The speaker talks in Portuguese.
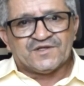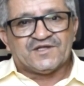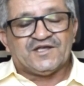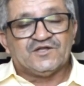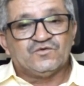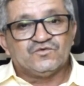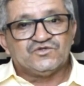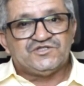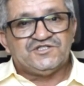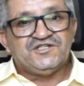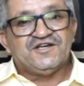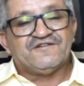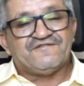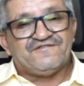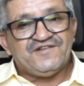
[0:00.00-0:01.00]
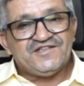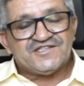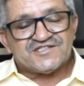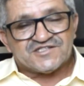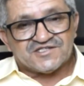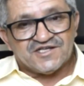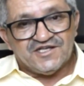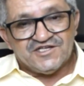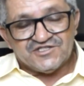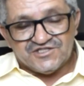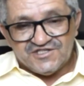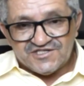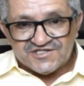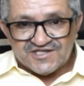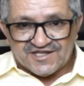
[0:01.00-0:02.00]
que no dia 26
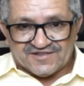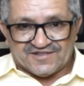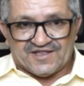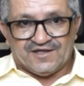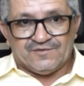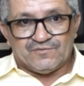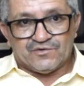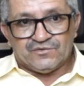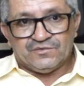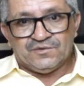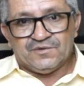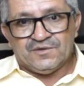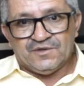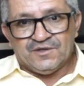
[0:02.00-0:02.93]
de setembro